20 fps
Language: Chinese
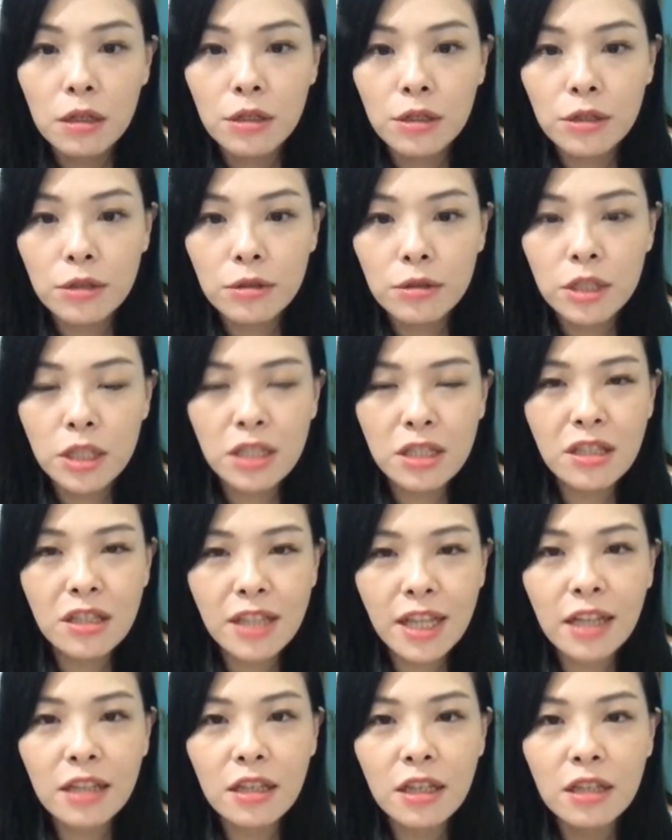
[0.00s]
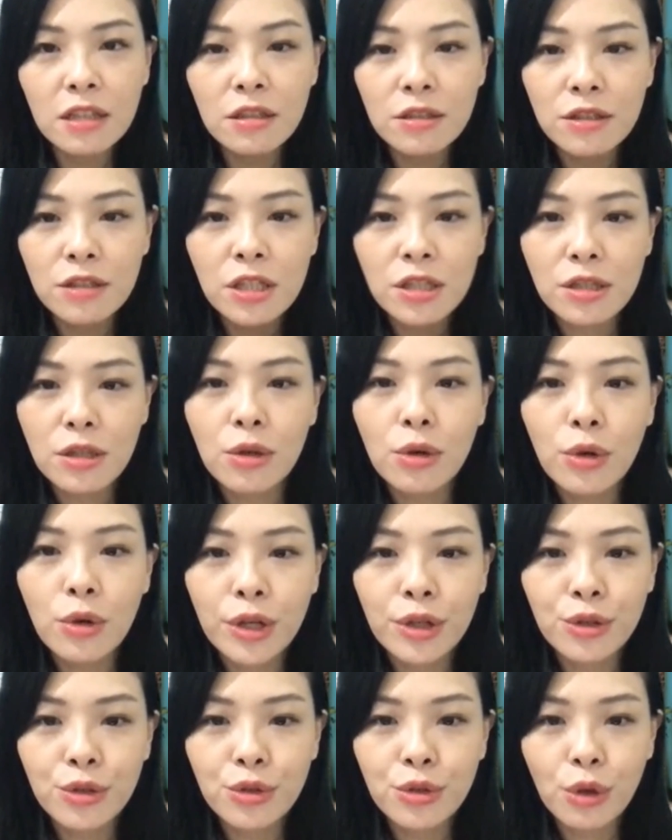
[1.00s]
呃，其实当天的记者
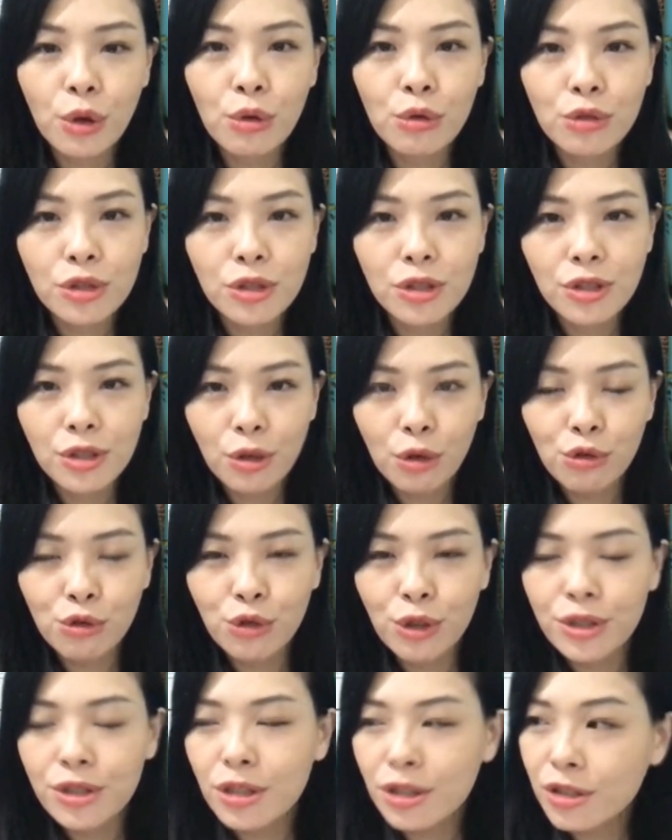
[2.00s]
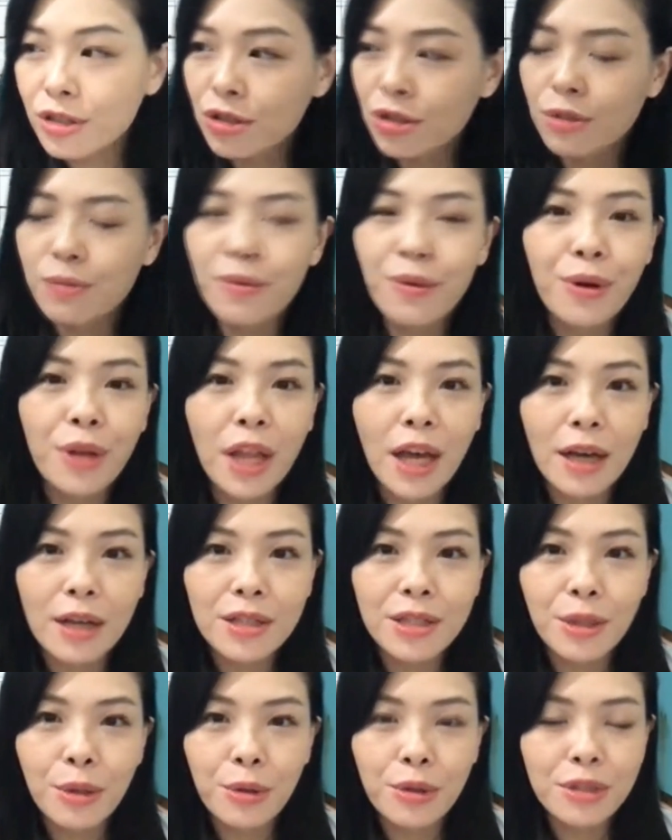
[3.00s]
会都是有全程直播啦，
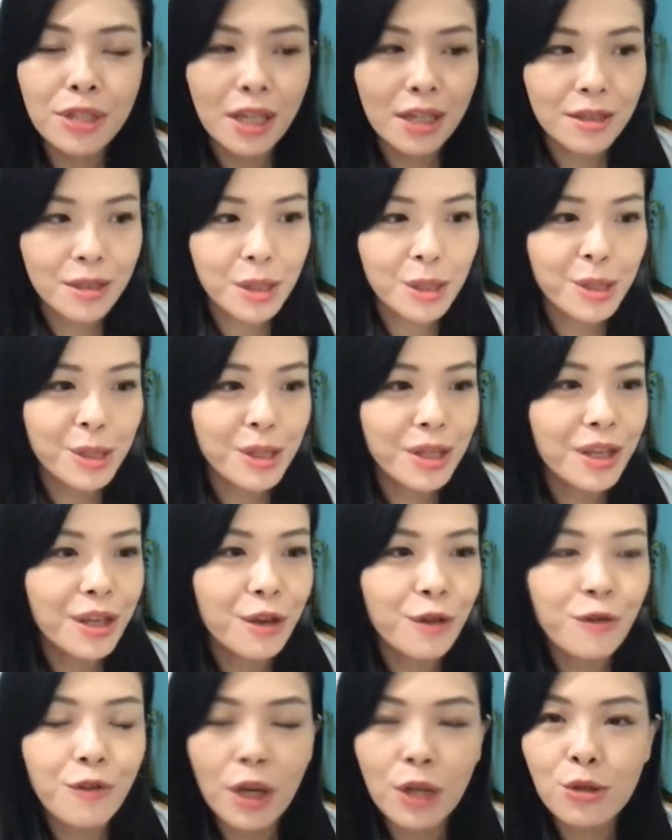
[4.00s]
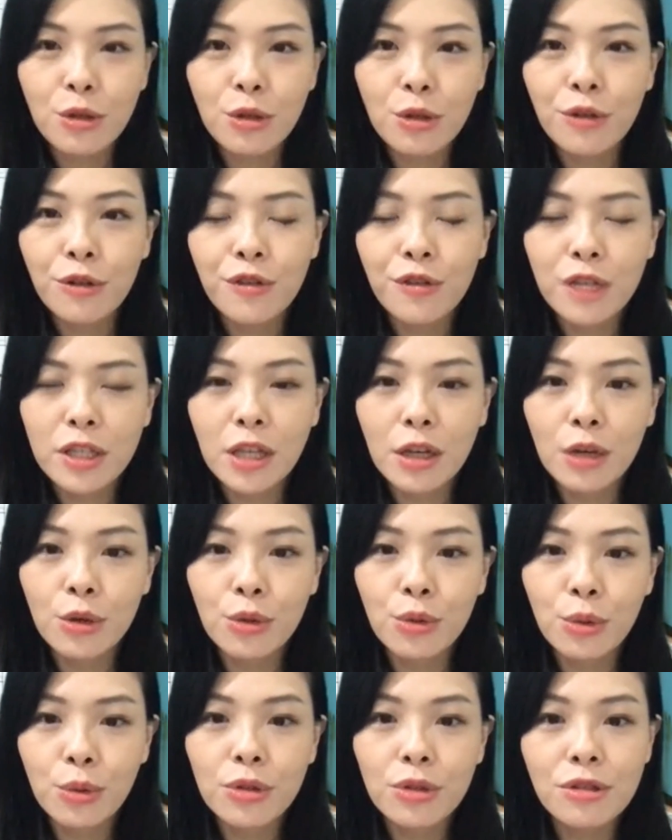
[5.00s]
而且我想这几天也放送了非常
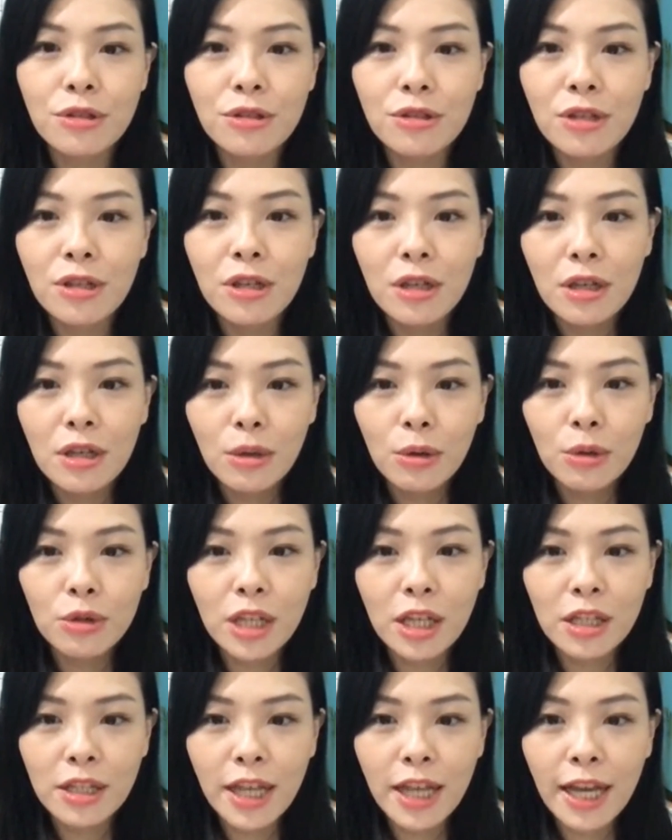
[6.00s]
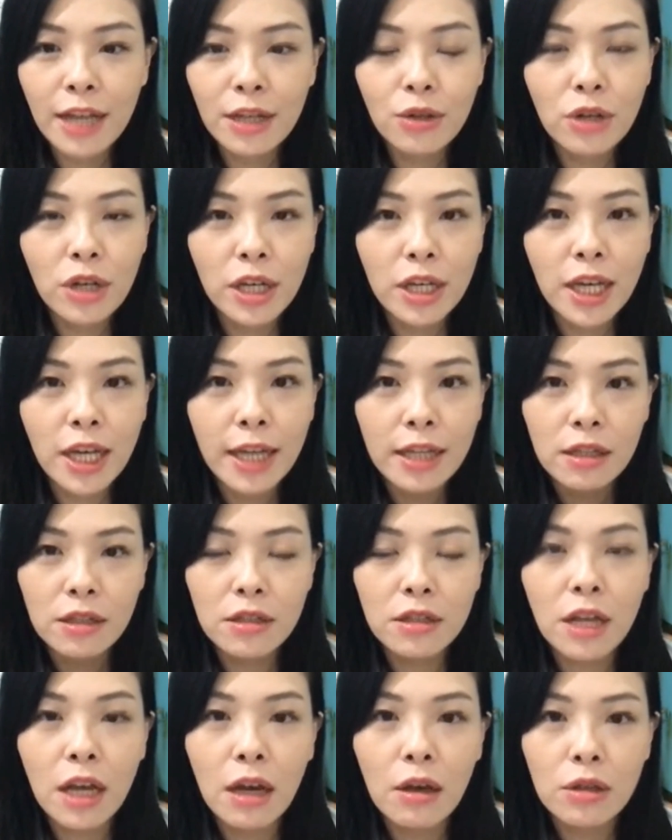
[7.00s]
的多次，我想大家都可以看
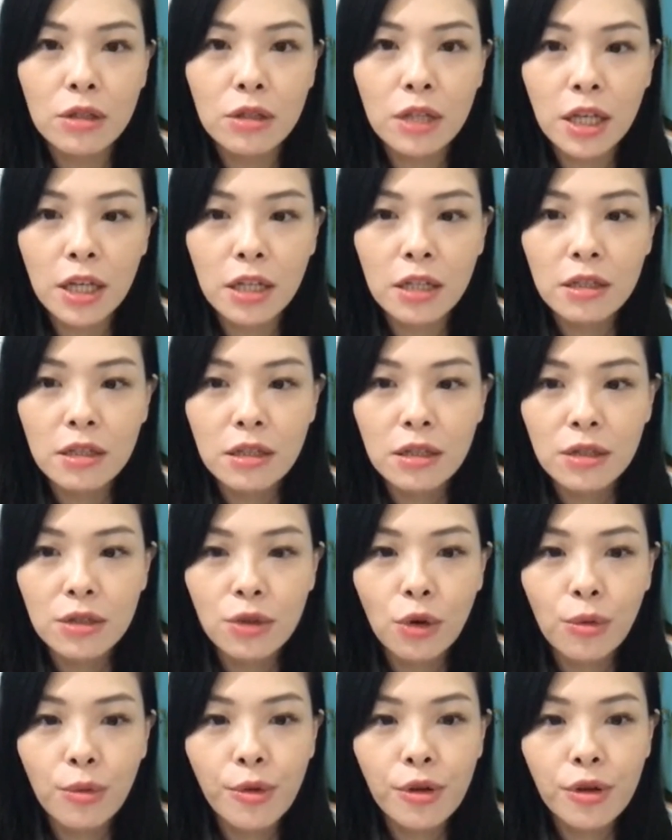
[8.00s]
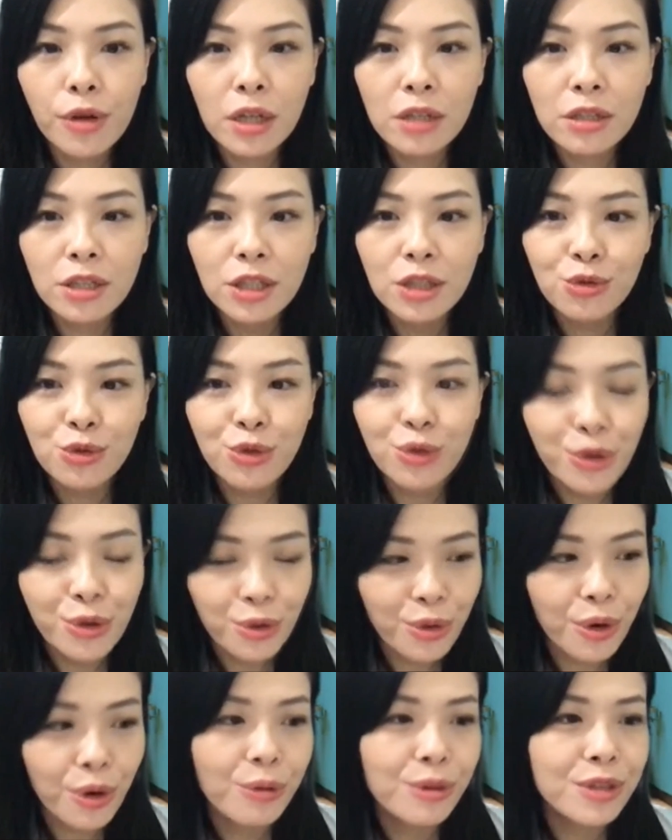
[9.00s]
得到。那。有没有要请君
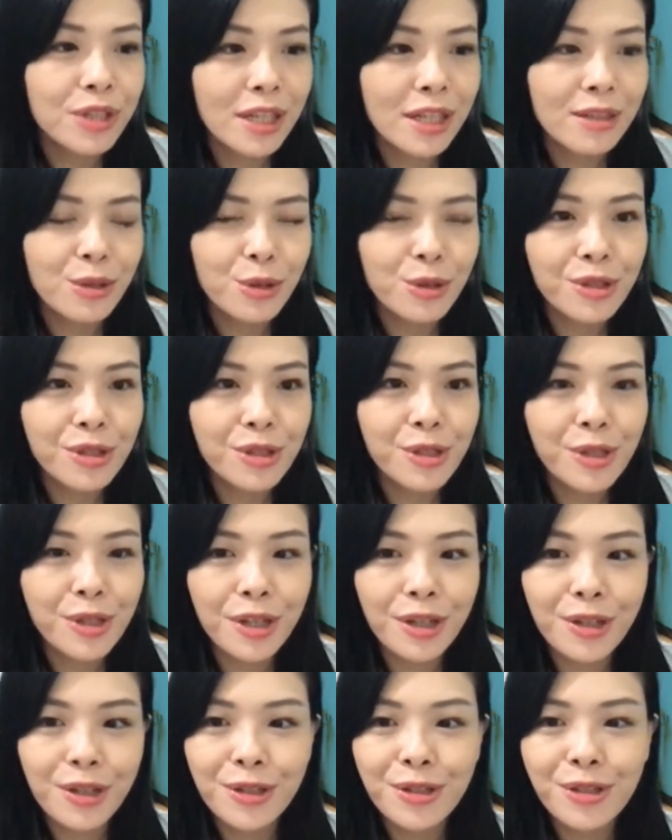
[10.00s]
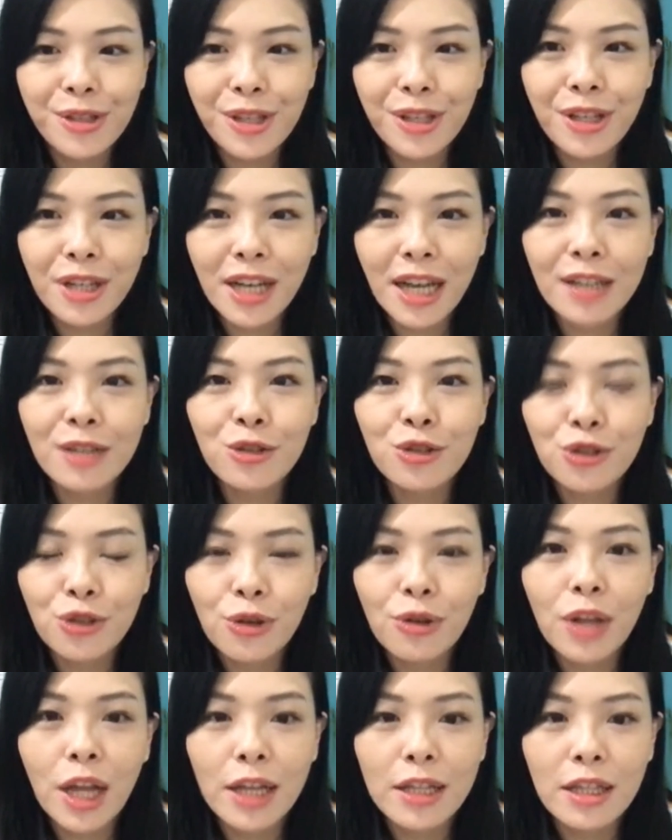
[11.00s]
入瓮？我想就是个人自己的感受
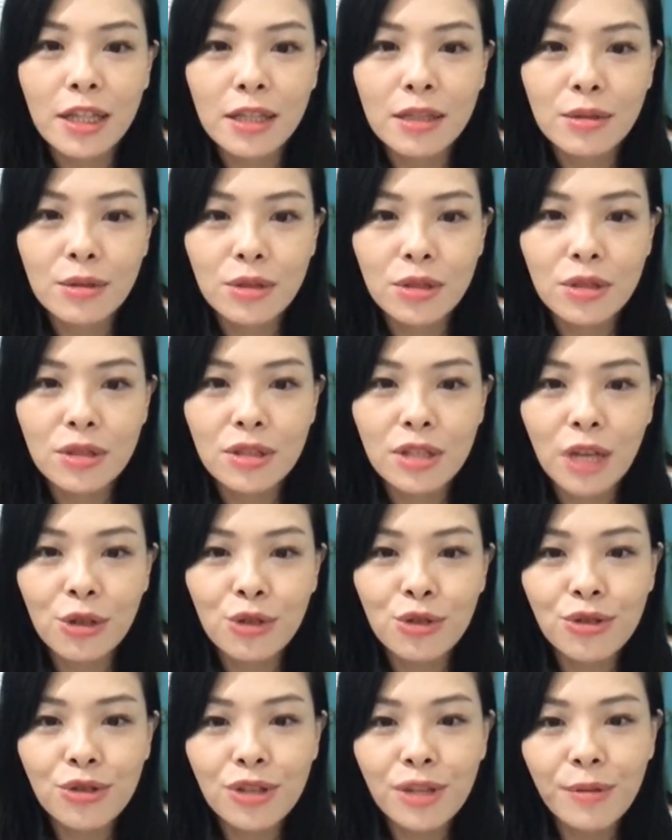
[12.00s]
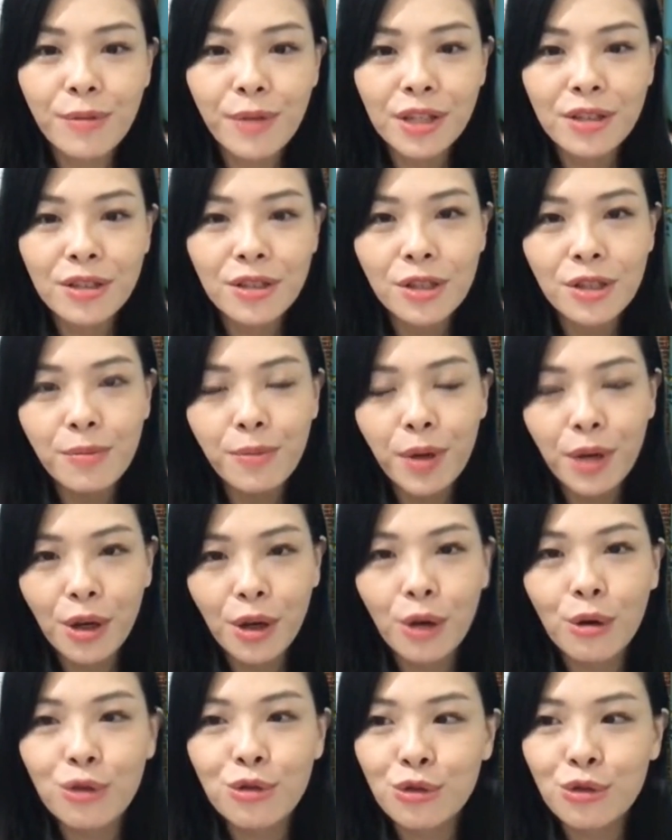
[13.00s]
啦。那谁去那边就是喷
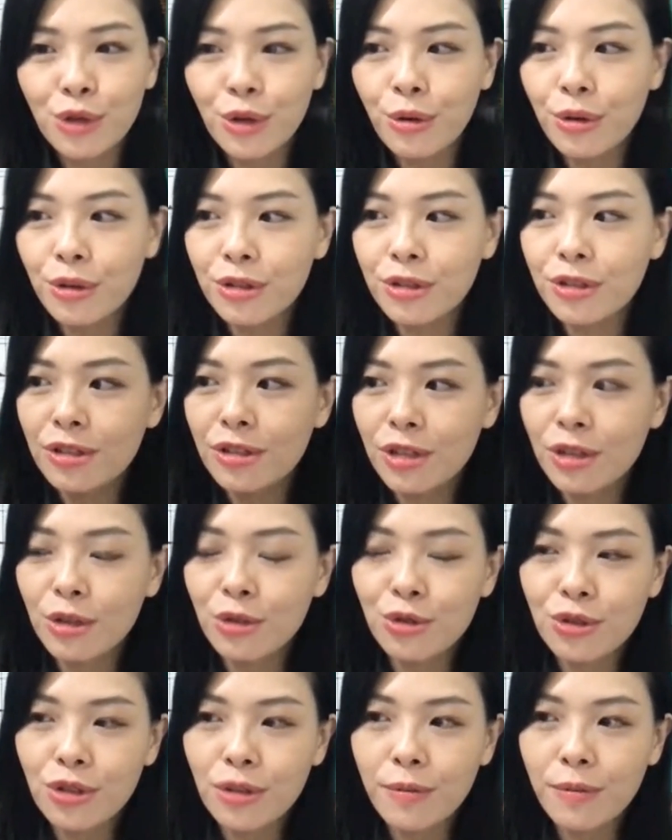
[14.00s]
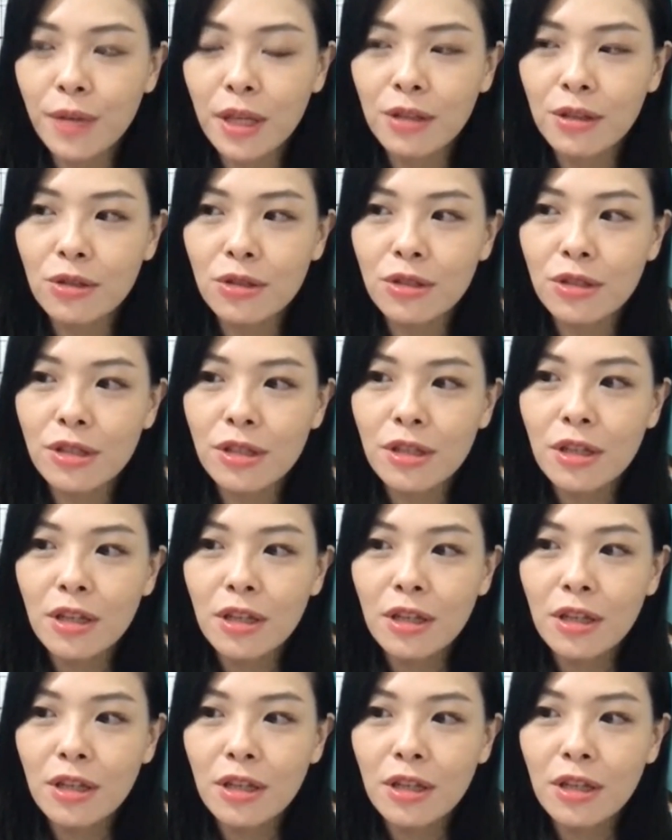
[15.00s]
口水，或者是谁去那边就是